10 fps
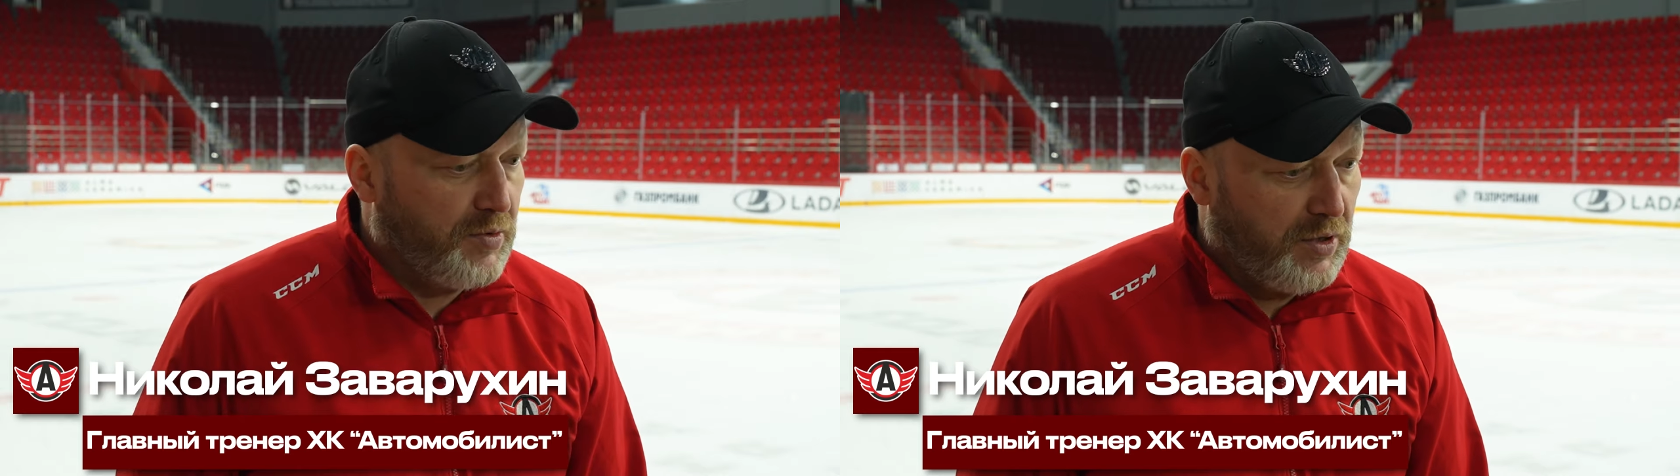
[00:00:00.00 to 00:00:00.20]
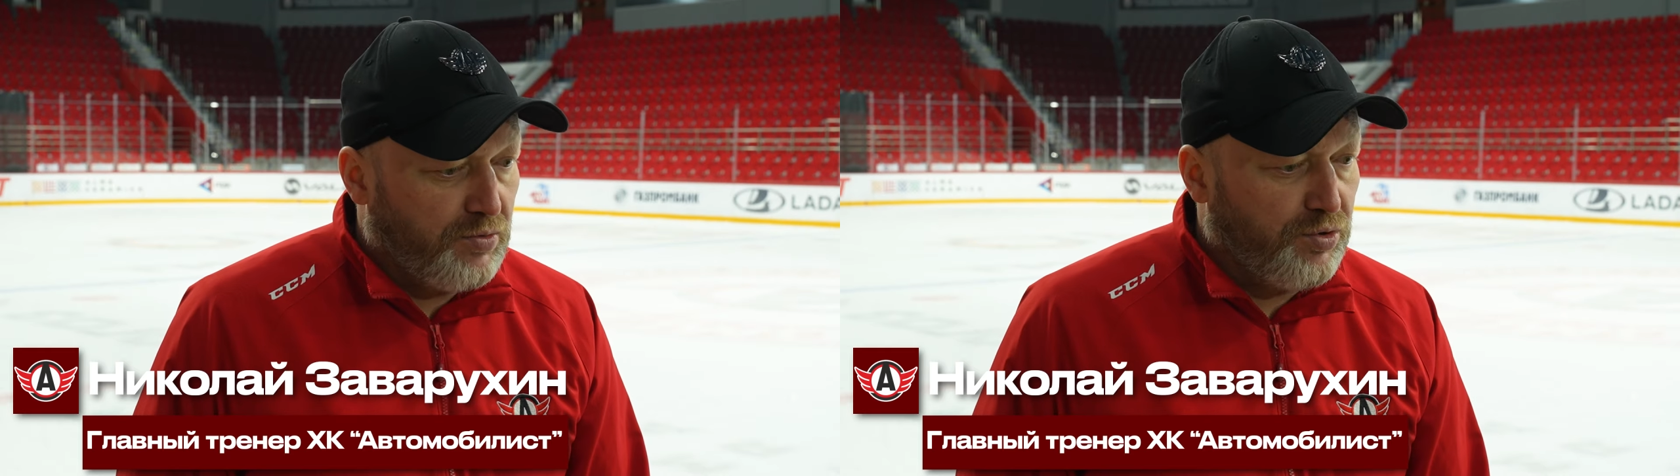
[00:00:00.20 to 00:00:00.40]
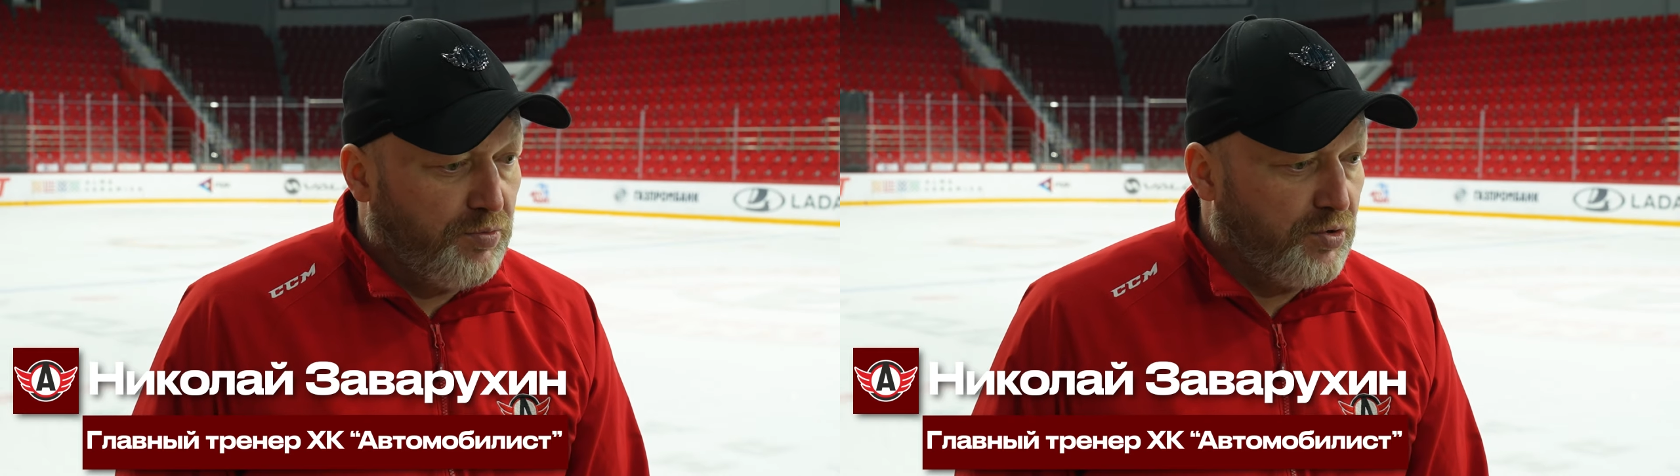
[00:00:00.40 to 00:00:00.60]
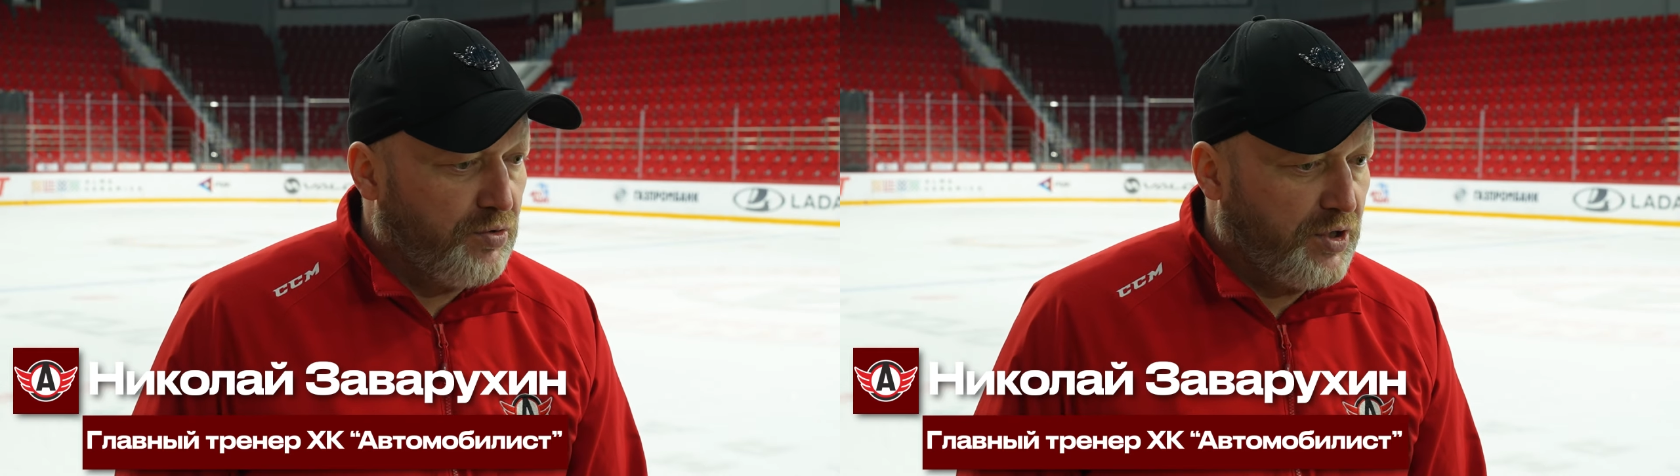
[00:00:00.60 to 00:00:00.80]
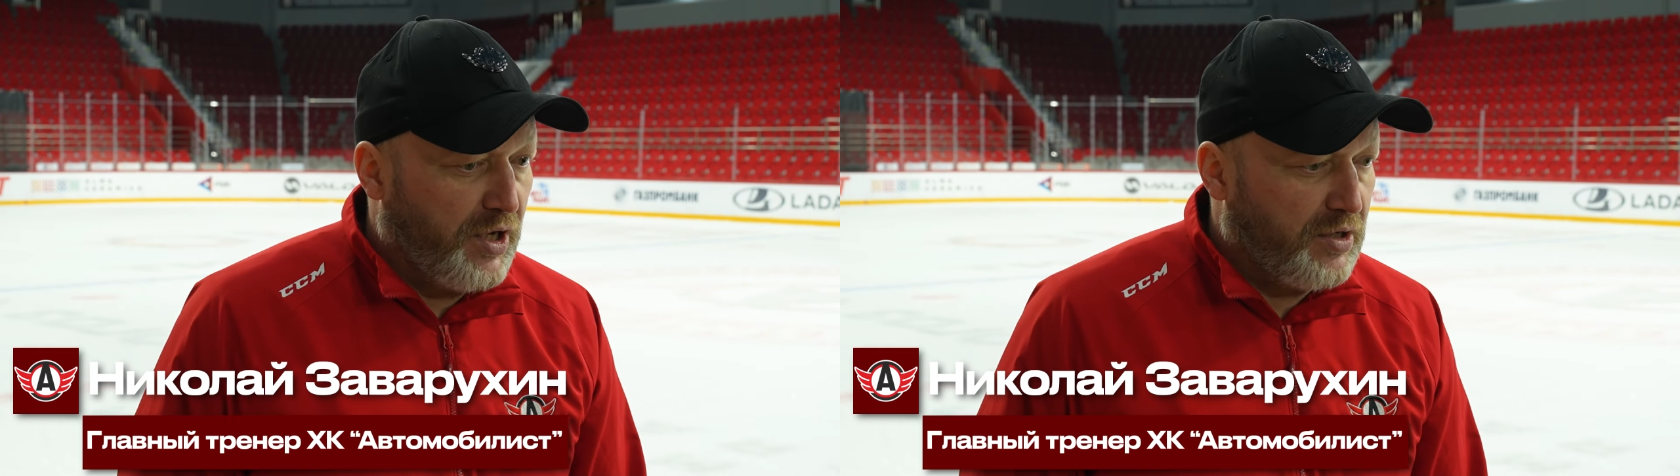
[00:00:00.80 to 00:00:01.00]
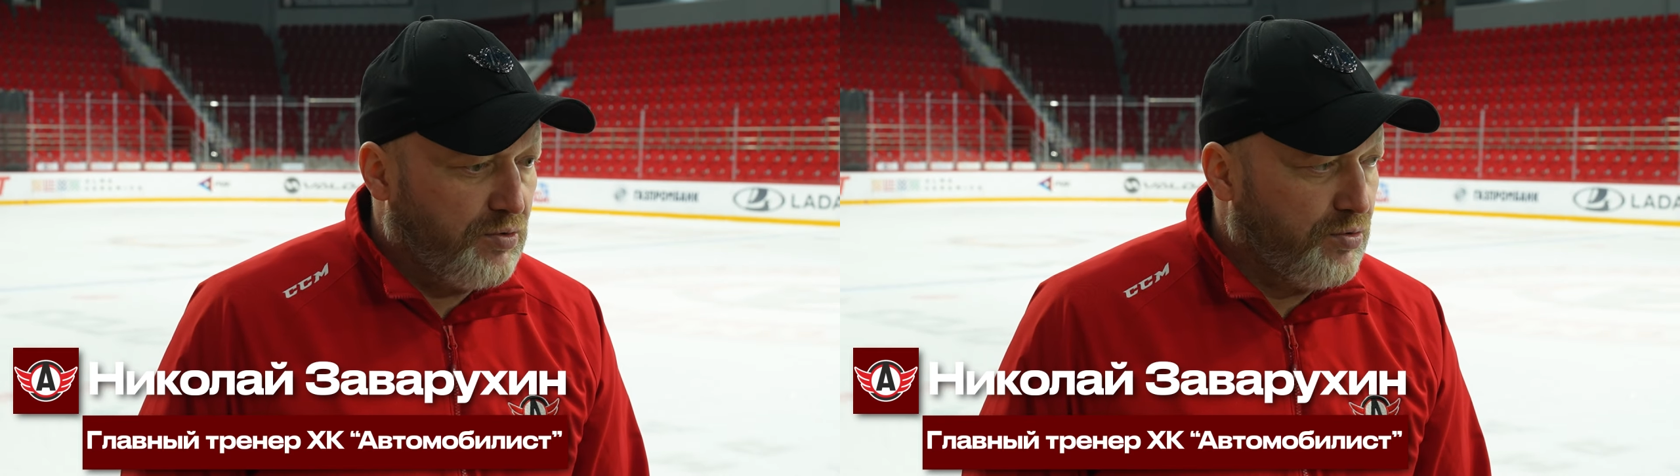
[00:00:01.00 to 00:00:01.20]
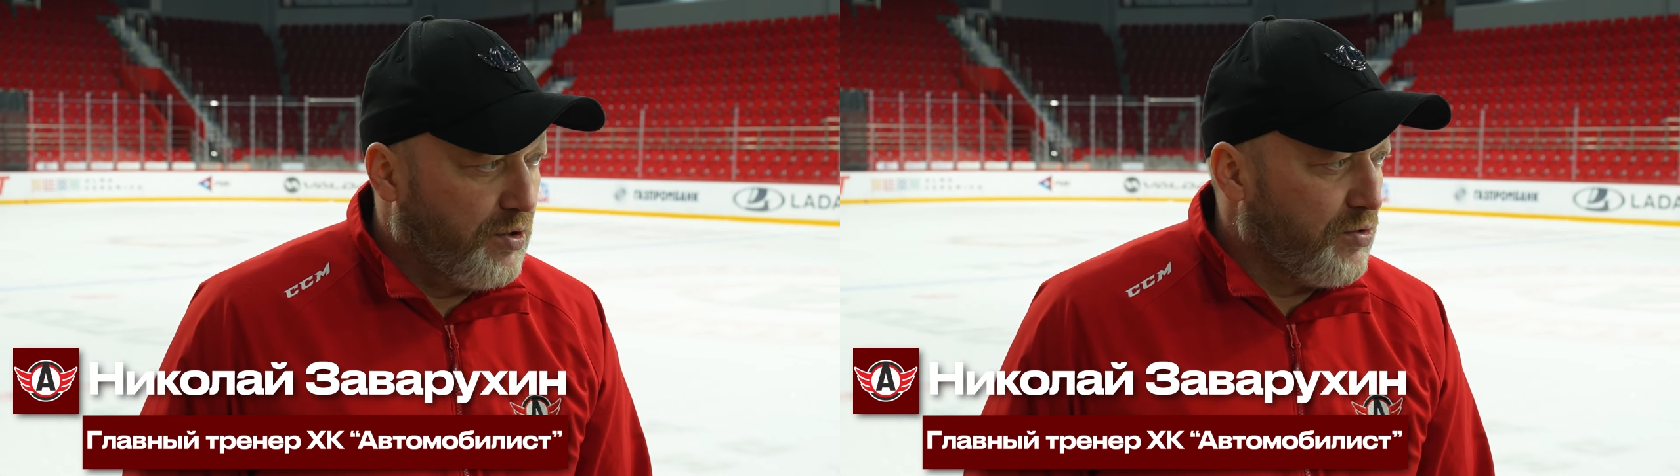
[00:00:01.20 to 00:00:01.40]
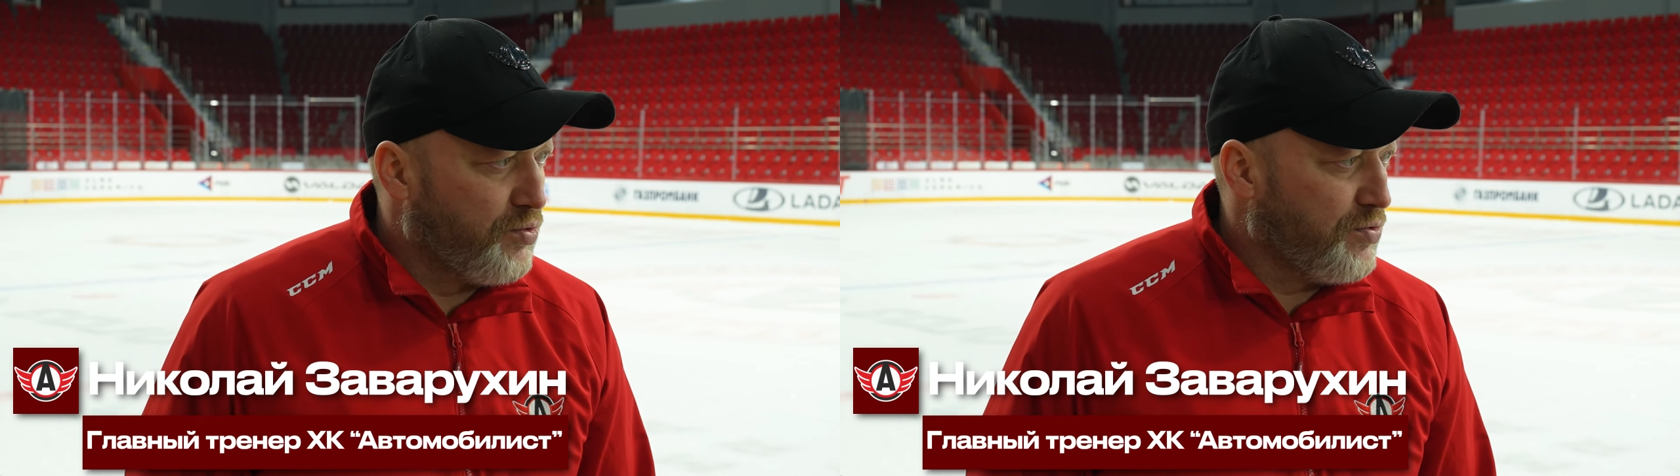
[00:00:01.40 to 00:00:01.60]
какую именно и какую
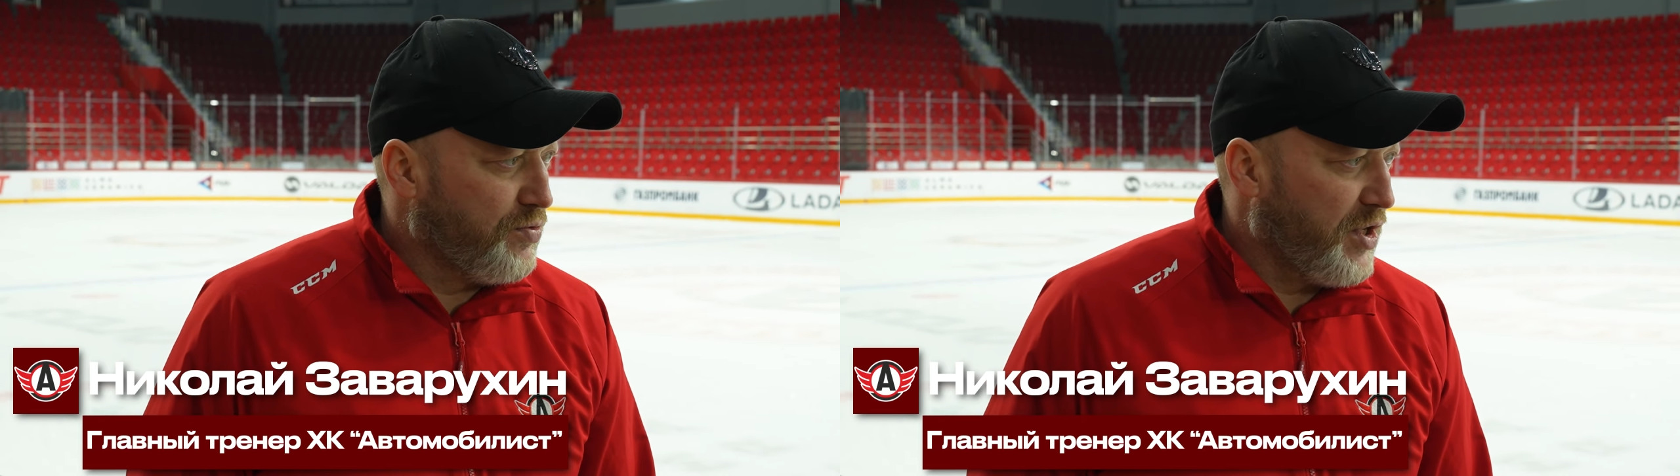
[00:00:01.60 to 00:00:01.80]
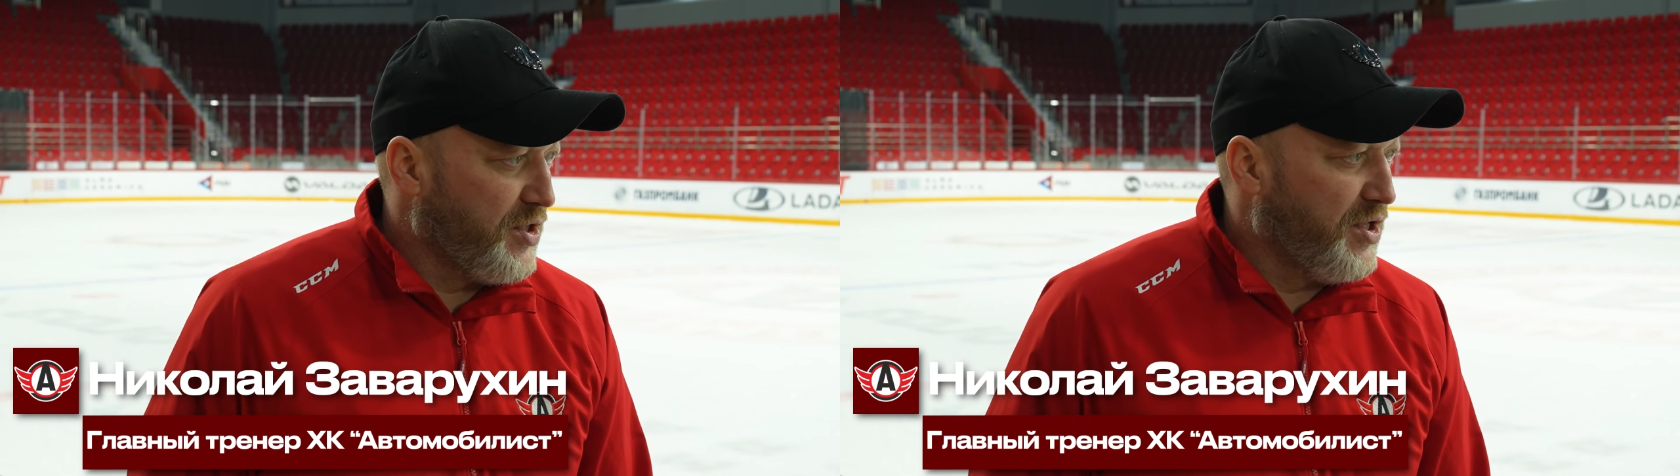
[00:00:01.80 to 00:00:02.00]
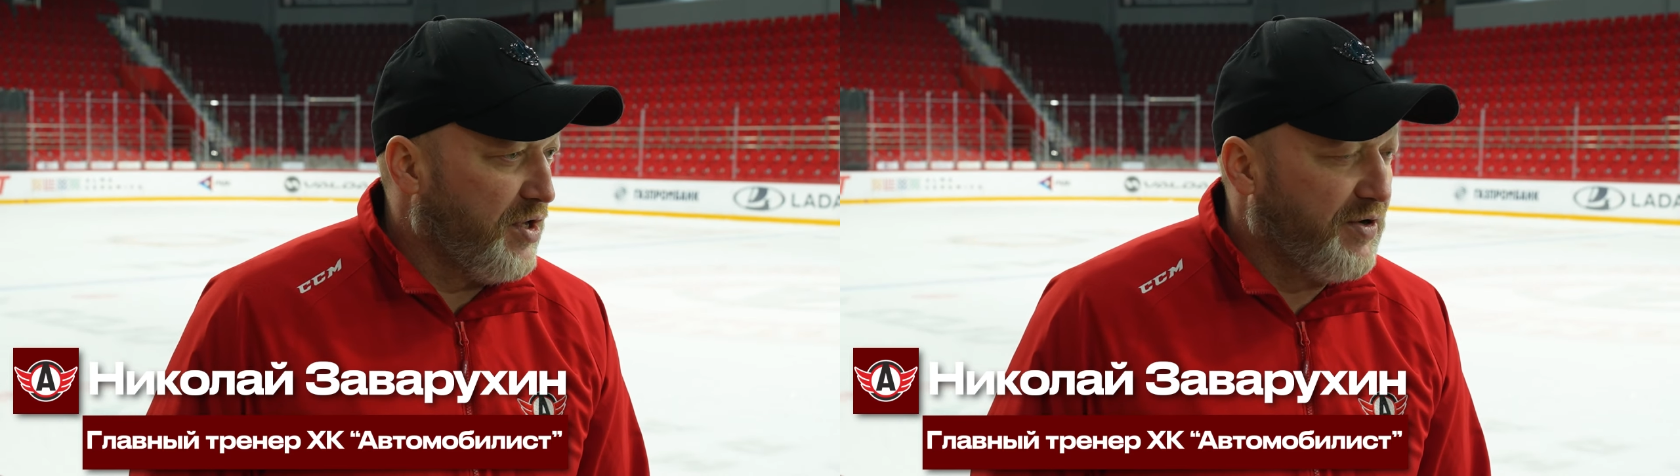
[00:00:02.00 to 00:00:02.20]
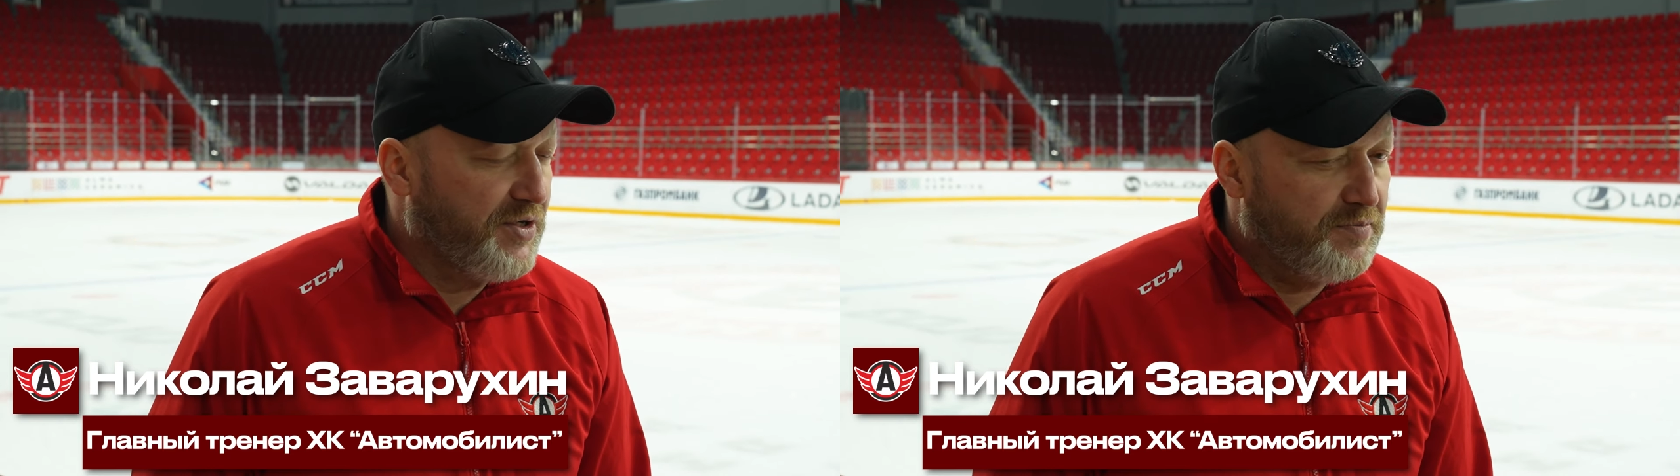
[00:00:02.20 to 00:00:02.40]
нагрузку, когда и давать.